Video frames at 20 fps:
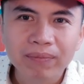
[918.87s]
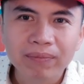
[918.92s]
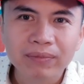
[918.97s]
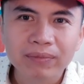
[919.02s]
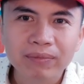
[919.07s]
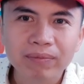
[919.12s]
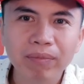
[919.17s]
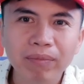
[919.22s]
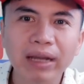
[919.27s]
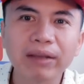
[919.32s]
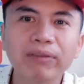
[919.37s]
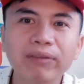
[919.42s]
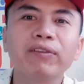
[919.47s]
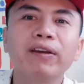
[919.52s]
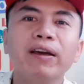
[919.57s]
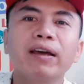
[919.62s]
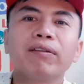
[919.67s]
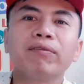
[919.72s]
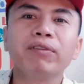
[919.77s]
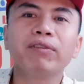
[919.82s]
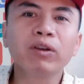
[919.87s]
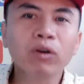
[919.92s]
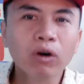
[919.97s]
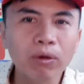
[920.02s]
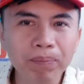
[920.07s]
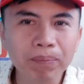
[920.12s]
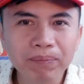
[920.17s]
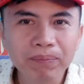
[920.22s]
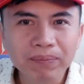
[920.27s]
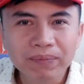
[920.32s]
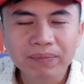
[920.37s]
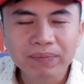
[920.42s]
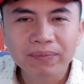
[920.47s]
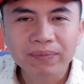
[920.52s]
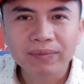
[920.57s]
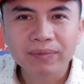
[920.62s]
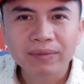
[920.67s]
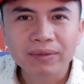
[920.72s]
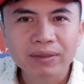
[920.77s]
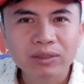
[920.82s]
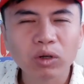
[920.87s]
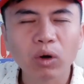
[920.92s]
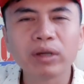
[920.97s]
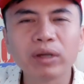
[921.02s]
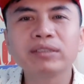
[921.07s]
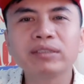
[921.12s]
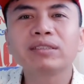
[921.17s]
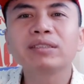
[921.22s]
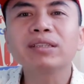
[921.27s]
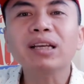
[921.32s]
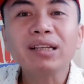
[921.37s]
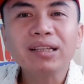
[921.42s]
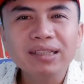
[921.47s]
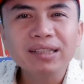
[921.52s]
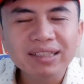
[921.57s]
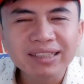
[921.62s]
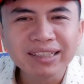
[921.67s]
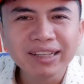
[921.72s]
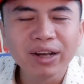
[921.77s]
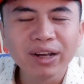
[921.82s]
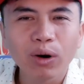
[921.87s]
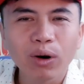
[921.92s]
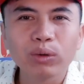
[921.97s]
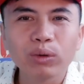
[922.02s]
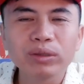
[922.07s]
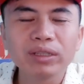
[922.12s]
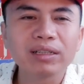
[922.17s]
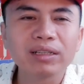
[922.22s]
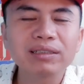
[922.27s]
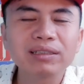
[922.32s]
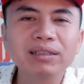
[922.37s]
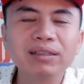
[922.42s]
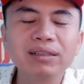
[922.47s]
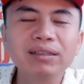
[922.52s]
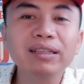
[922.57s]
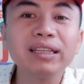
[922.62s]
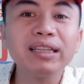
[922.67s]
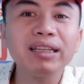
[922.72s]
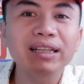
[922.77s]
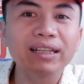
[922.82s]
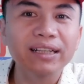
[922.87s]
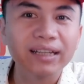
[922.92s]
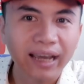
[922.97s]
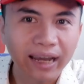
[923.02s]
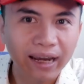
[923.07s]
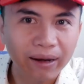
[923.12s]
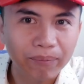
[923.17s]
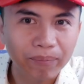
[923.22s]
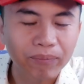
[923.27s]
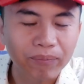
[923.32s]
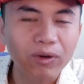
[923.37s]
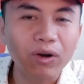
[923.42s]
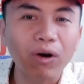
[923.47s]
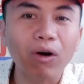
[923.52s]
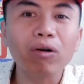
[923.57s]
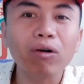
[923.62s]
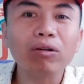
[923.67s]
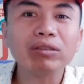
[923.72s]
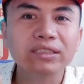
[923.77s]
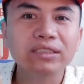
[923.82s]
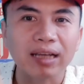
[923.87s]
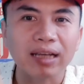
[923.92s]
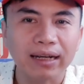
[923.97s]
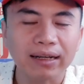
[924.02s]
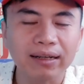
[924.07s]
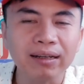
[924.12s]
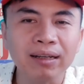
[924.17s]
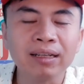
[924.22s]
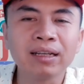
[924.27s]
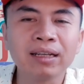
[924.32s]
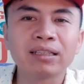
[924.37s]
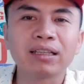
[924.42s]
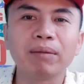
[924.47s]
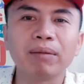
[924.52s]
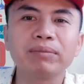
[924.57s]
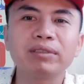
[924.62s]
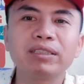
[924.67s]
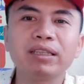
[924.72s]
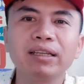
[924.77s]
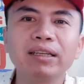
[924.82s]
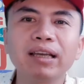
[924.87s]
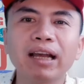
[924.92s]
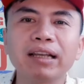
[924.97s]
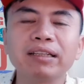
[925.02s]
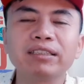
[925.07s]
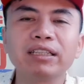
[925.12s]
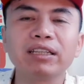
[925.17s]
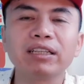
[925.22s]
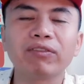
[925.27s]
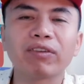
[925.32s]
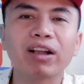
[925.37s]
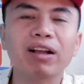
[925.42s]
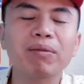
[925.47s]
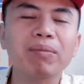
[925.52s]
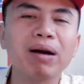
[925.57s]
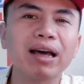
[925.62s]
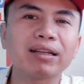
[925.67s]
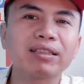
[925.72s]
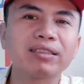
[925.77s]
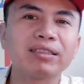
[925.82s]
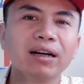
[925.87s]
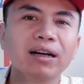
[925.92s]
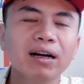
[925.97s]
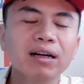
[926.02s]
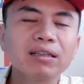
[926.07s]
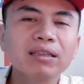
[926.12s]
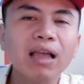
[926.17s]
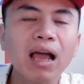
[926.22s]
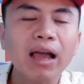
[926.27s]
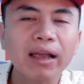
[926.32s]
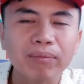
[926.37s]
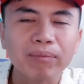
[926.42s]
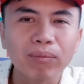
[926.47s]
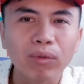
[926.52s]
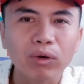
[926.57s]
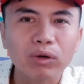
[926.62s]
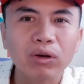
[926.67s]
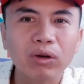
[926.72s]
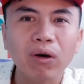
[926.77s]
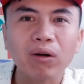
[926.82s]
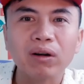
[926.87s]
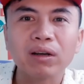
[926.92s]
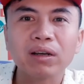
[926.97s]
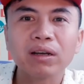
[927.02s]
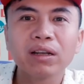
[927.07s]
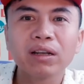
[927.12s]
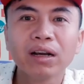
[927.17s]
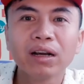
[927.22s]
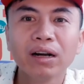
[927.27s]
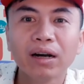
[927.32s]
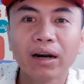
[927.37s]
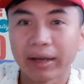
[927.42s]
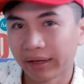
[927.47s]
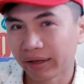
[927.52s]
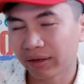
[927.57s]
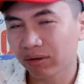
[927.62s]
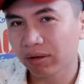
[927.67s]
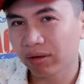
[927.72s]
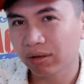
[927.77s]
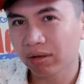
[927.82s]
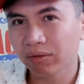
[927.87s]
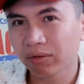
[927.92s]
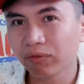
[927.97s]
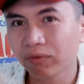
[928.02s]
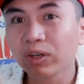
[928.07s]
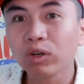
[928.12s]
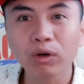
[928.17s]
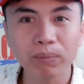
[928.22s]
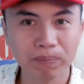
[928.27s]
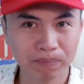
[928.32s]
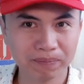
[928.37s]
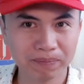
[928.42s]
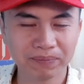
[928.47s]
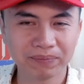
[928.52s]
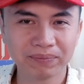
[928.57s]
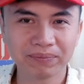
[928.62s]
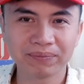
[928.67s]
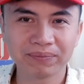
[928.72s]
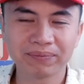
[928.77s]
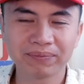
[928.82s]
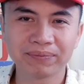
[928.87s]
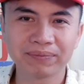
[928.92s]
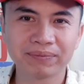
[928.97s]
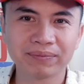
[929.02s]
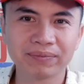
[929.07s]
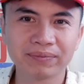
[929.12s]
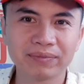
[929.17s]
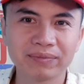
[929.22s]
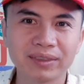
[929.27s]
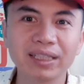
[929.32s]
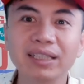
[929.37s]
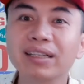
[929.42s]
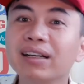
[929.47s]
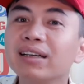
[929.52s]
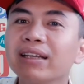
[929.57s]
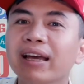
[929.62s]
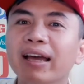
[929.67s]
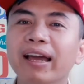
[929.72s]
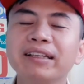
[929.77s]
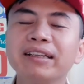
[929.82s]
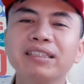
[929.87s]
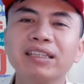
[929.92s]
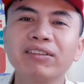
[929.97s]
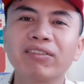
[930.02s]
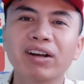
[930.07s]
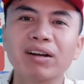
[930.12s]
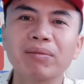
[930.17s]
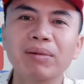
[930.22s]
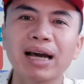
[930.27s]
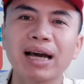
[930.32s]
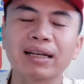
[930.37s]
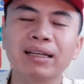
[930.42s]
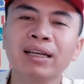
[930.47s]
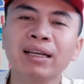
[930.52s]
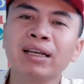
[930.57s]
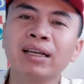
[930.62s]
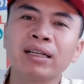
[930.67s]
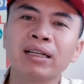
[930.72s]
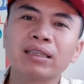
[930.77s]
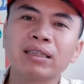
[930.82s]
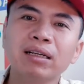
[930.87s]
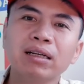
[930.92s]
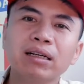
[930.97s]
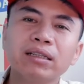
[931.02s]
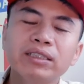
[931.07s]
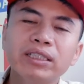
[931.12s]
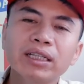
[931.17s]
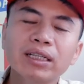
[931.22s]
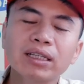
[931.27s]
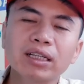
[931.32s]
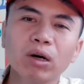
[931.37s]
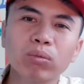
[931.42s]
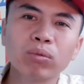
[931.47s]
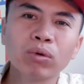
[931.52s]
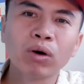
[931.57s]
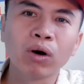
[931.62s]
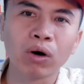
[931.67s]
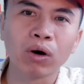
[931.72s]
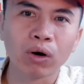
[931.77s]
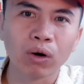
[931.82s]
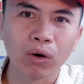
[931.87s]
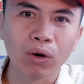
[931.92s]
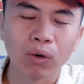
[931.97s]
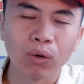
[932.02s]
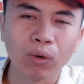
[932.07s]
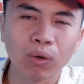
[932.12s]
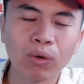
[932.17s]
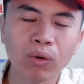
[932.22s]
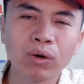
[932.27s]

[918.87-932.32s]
bệnh viện Vinhub rồi rất nhiều những thứ đi kèm có sẵn thậm chí anh chị và các bạn trở thành một con người Vinhub trên cơ thể anh chị và các bạn từ chiếc đồng hồ